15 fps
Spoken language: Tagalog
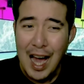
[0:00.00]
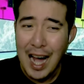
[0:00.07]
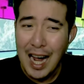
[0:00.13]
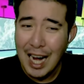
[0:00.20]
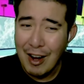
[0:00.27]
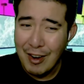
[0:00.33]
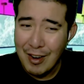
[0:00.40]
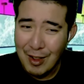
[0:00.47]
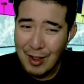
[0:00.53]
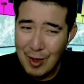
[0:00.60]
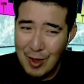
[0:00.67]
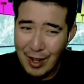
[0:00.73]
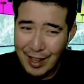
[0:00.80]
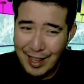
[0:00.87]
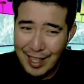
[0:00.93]
Ang aerial
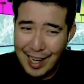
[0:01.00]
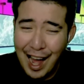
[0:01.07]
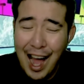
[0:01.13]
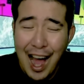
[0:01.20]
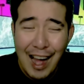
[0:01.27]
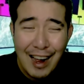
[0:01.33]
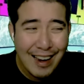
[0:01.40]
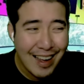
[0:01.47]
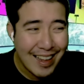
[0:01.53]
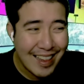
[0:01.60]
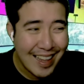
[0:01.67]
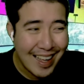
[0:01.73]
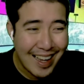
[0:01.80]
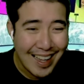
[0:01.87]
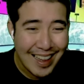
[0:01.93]
shot nila, ang
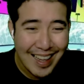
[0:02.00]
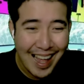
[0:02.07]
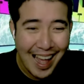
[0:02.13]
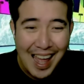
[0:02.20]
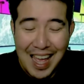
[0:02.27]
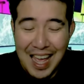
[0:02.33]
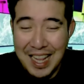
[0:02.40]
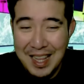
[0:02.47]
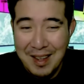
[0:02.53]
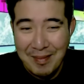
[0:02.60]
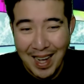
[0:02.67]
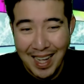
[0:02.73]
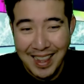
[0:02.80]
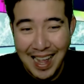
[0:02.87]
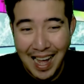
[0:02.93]
ganda-ganda.
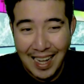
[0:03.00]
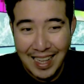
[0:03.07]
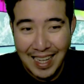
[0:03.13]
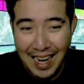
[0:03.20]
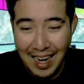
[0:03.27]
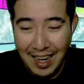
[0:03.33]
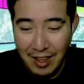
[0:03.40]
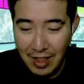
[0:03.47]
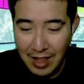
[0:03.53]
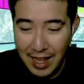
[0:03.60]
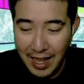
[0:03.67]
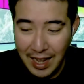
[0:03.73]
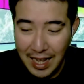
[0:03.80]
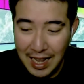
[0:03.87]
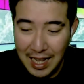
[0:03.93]
Napakasate lang. It's just
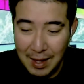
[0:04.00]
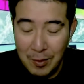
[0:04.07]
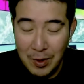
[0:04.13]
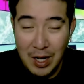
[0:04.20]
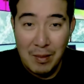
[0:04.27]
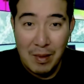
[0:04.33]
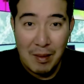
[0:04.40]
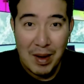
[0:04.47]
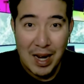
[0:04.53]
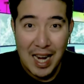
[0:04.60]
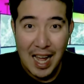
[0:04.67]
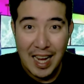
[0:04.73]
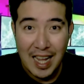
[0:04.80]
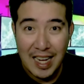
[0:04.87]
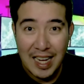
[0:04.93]
like hindi mo
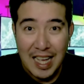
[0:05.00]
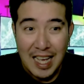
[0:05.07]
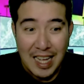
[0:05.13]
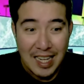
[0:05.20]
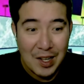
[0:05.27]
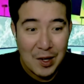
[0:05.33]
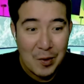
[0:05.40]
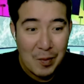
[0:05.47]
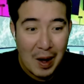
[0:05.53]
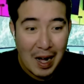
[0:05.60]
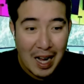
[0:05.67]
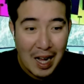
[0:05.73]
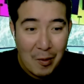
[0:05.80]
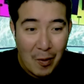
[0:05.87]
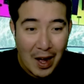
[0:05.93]
namamalayan na
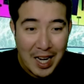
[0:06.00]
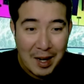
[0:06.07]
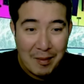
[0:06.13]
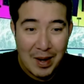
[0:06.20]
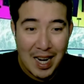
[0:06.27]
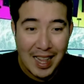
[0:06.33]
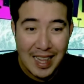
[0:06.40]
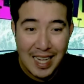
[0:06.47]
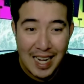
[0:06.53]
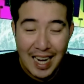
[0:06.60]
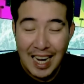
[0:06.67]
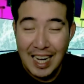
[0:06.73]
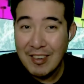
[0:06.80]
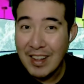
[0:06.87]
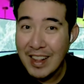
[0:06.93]
gumagawa na pala sila
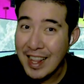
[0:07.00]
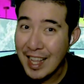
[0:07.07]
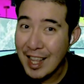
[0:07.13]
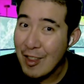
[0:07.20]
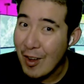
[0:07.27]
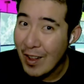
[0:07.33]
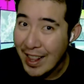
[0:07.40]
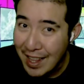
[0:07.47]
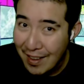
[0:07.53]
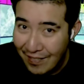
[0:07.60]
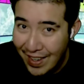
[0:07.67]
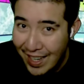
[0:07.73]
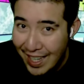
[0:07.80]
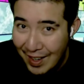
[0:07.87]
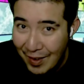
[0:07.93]
ng transition sa
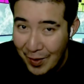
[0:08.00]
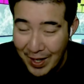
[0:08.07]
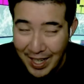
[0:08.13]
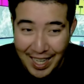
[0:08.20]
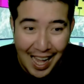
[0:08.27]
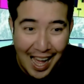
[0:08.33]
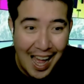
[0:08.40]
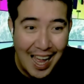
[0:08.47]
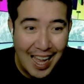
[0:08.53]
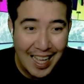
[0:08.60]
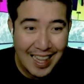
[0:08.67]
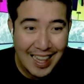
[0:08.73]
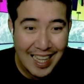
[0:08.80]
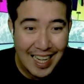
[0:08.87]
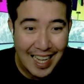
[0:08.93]
video nila.
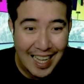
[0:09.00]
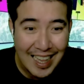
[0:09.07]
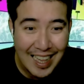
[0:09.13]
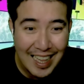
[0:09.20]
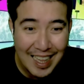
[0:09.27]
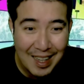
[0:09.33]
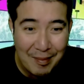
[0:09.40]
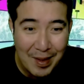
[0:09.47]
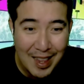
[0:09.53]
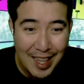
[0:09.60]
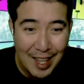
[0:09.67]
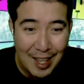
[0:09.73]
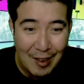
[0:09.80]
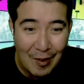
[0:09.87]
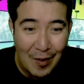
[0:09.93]
Isn't it?
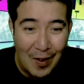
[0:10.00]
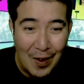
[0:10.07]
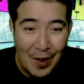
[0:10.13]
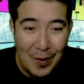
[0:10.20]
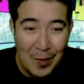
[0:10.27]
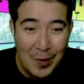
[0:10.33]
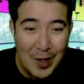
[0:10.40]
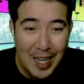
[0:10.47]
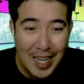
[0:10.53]
Napansin nyo? Una